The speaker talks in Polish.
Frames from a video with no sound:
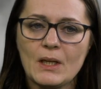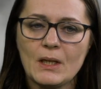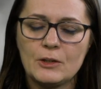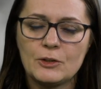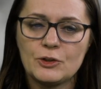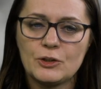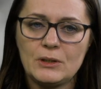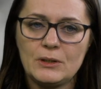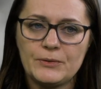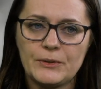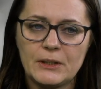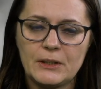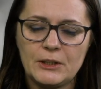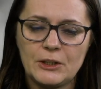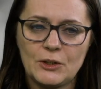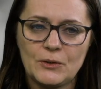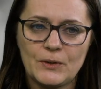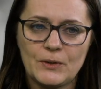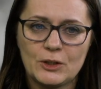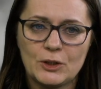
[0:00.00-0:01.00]
Żyli w tej
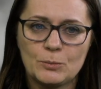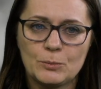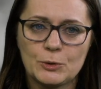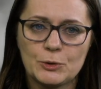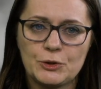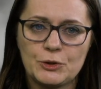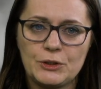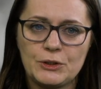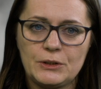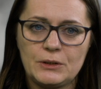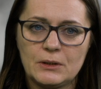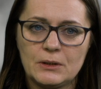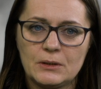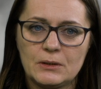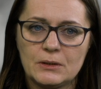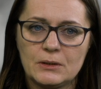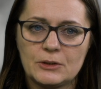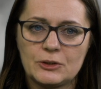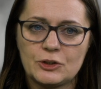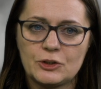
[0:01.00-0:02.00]
nieświadomości,
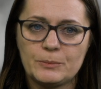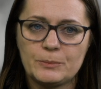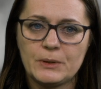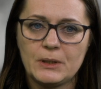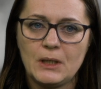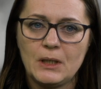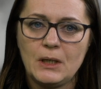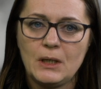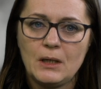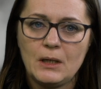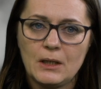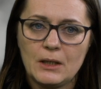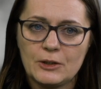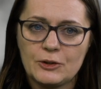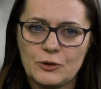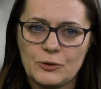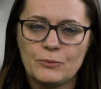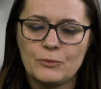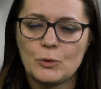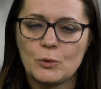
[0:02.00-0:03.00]
e, czym, e,
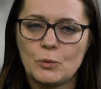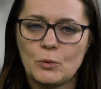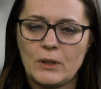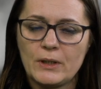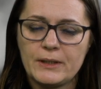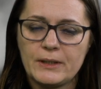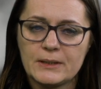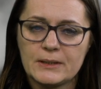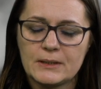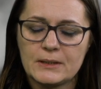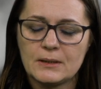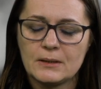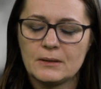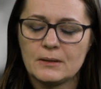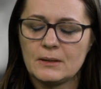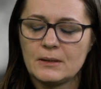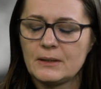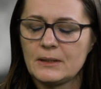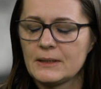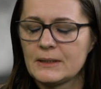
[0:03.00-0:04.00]
czym w ogóle jest
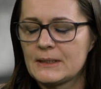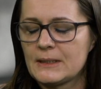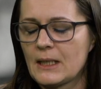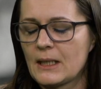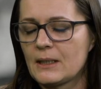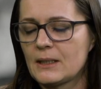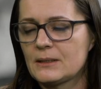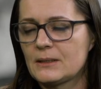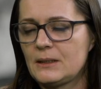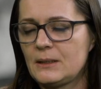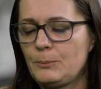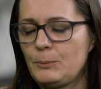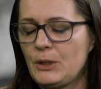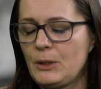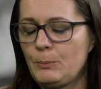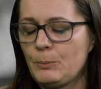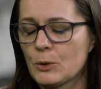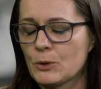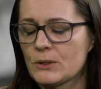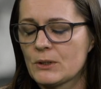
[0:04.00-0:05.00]
e, ten zakaz i,
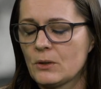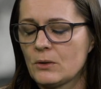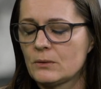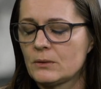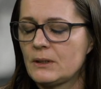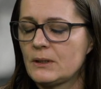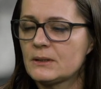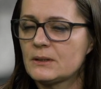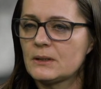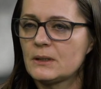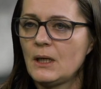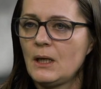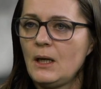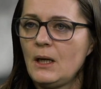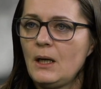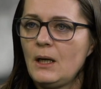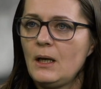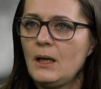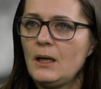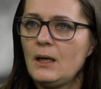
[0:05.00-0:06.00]
i, po co on jest.
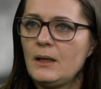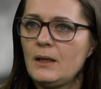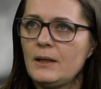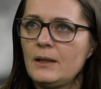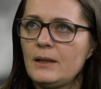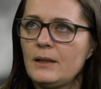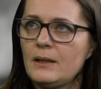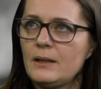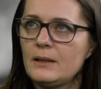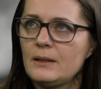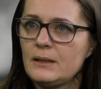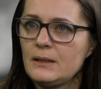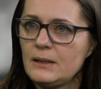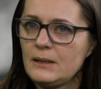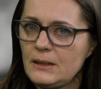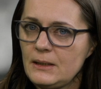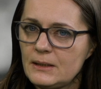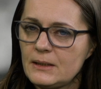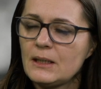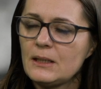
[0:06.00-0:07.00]
E,
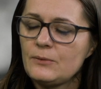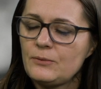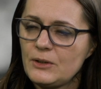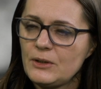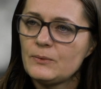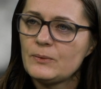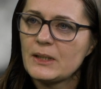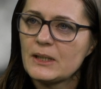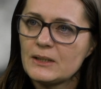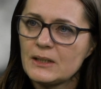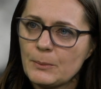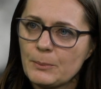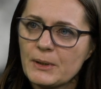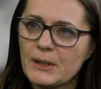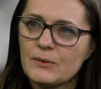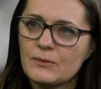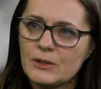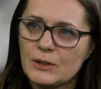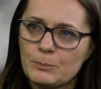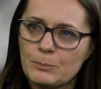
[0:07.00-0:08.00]
I ten film tak
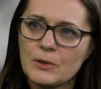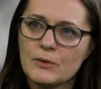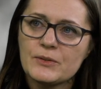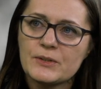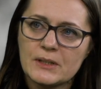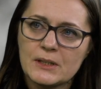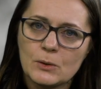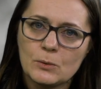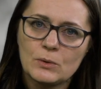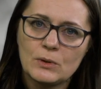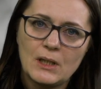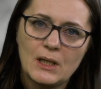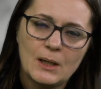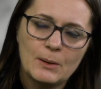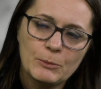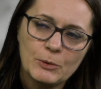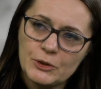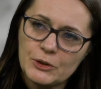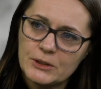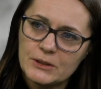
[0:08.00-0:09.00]
naprawdę powstał
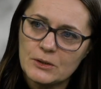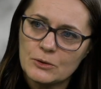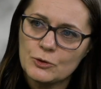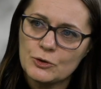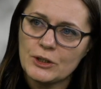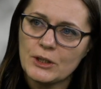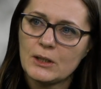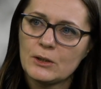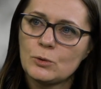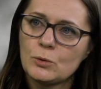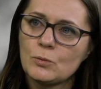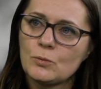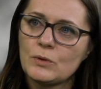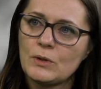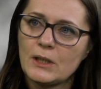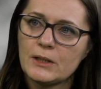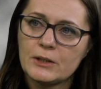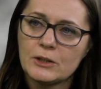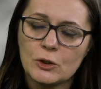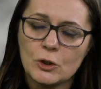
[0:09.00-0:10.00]
dla moich sąsiadów,
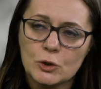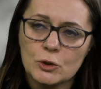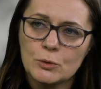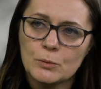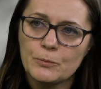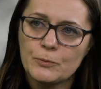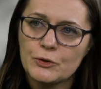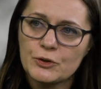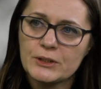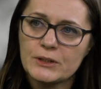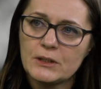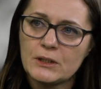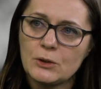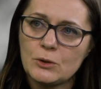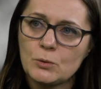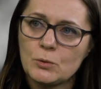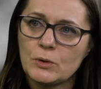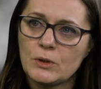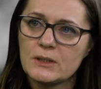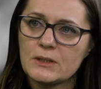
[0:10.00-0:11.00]
dla tych osób wszystkich,
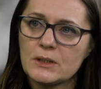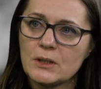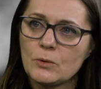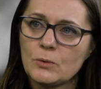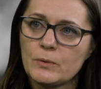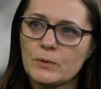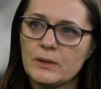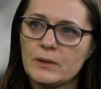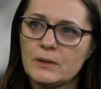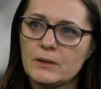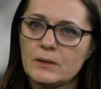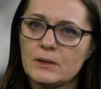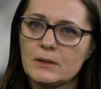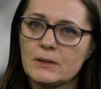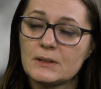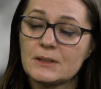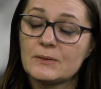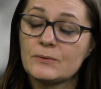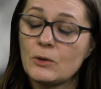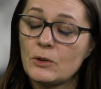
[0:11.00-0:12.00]
które są
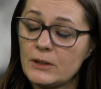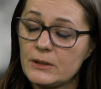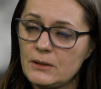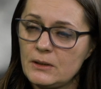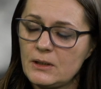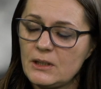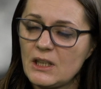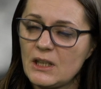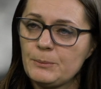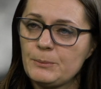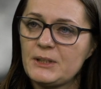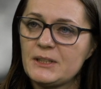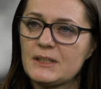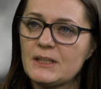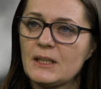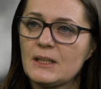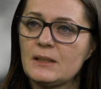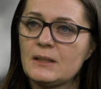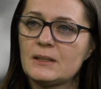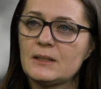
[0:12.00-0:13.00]
e, zwolennikami
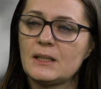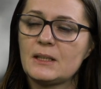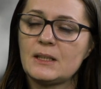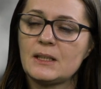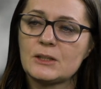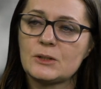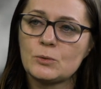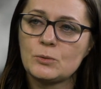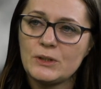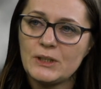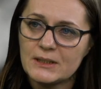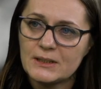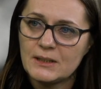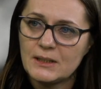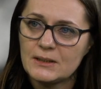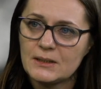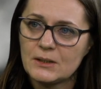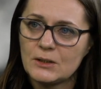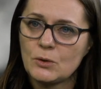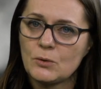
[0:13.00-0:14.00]
za, zakazu,
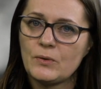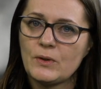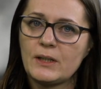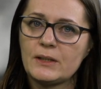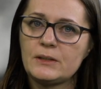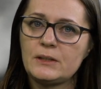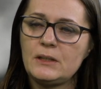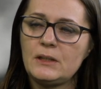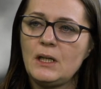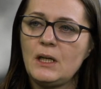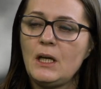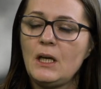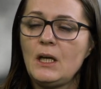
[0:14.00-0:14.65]
niezdecydowani.